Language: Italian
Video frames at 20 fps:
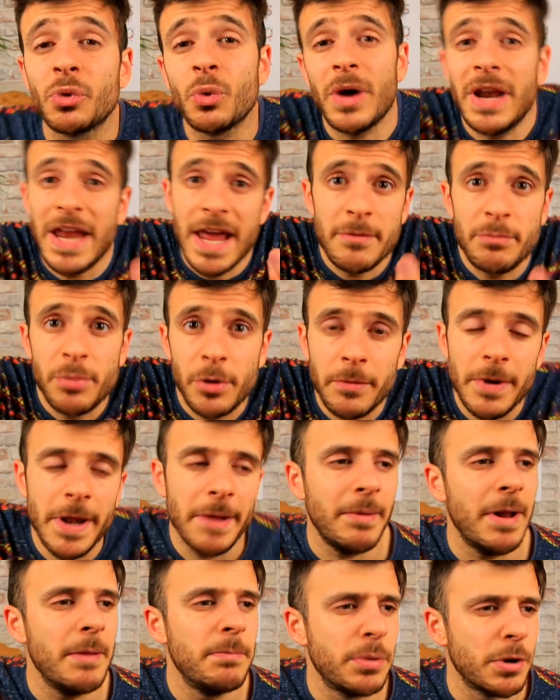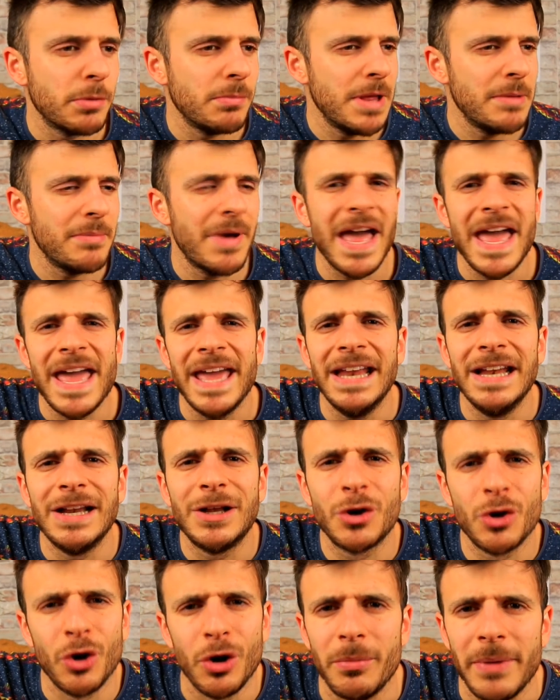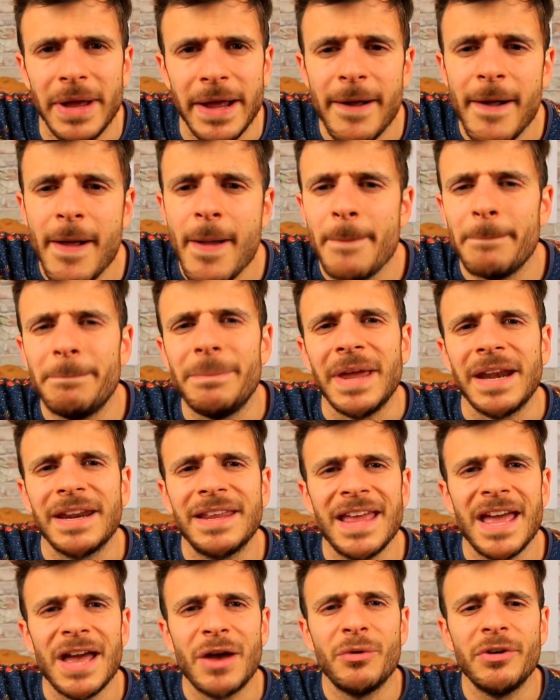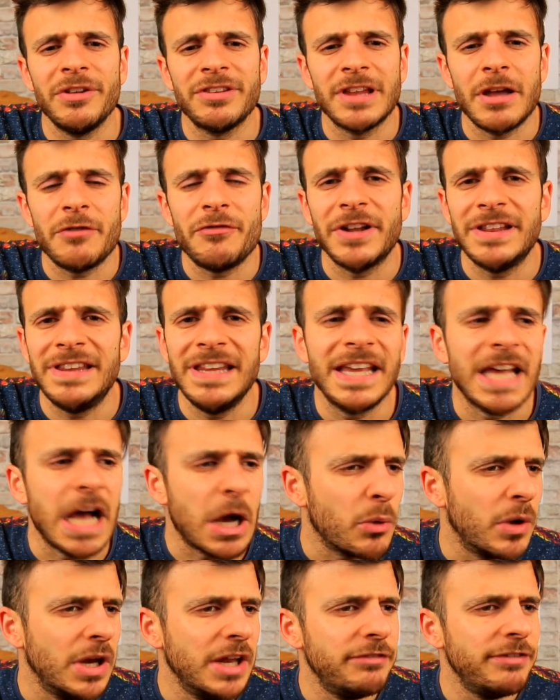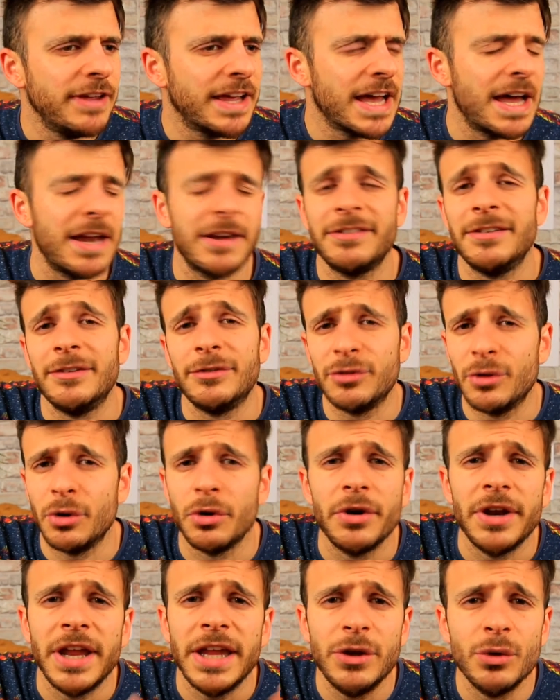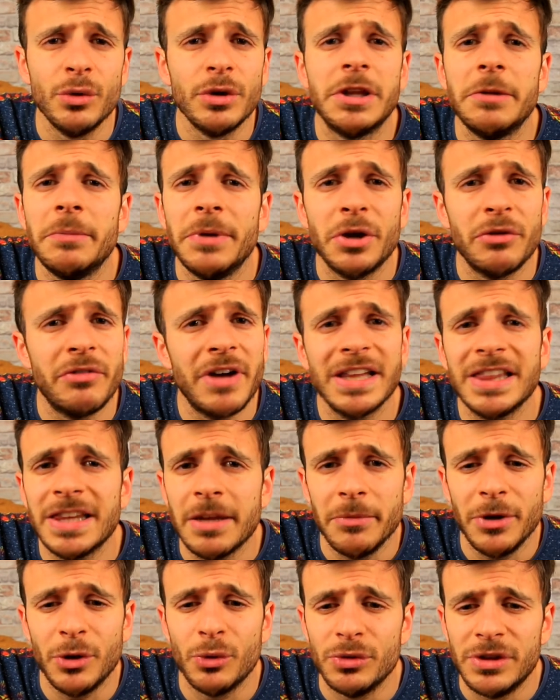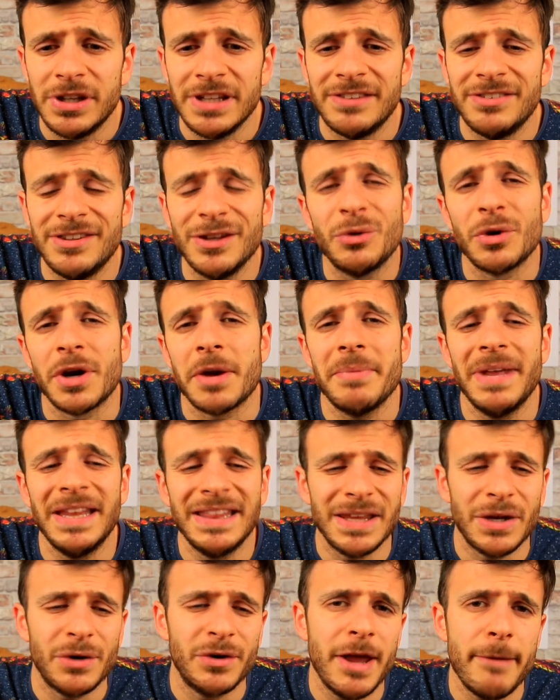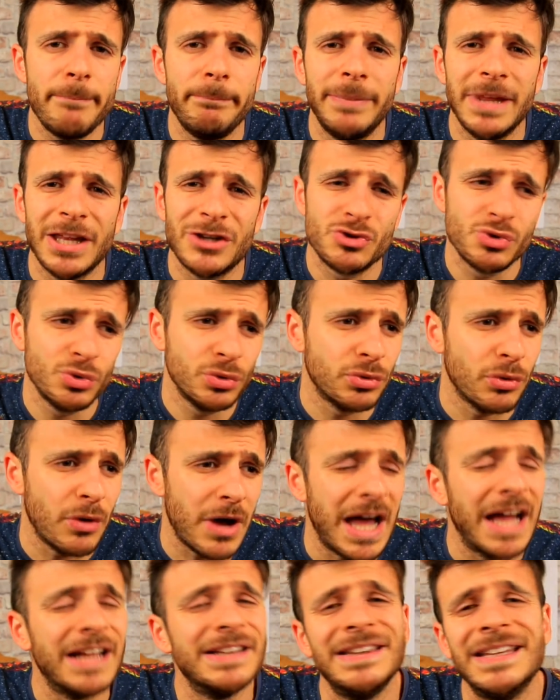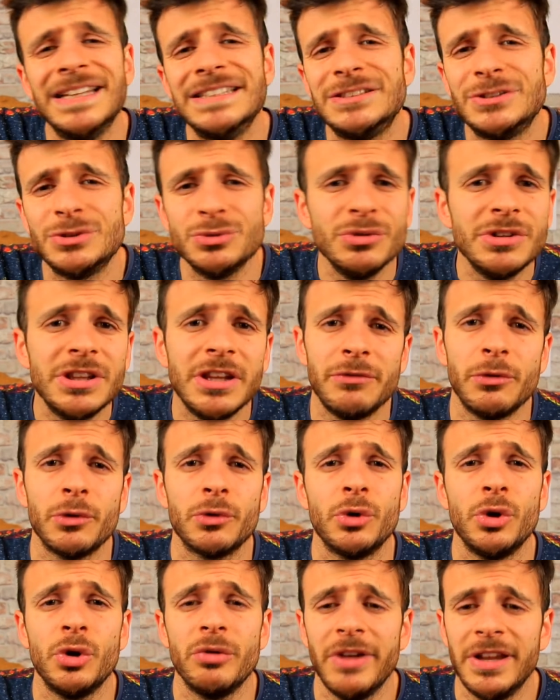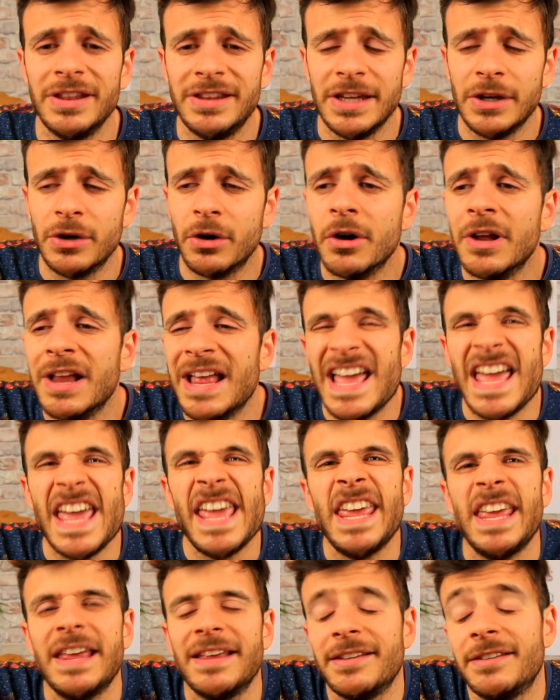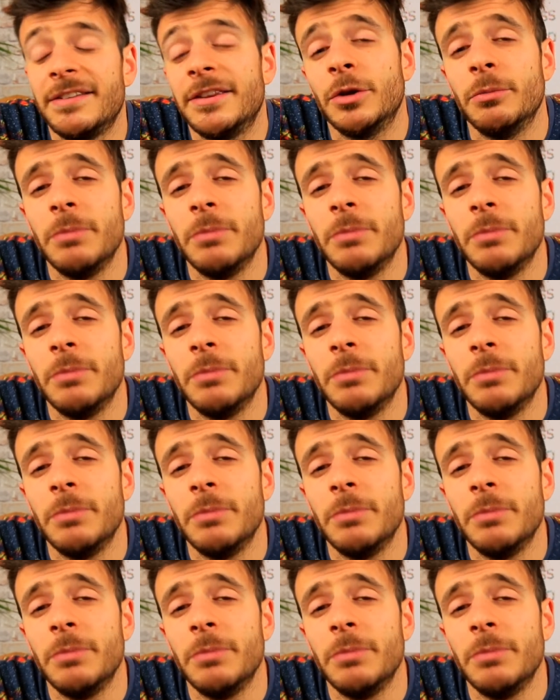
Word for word: Qual è il problema? Il problema è il come, perché questa fatica a qualificarsi solo negli ultimi 90 minuti sicuramente non è piaciuto a nessun tifoso juventino e se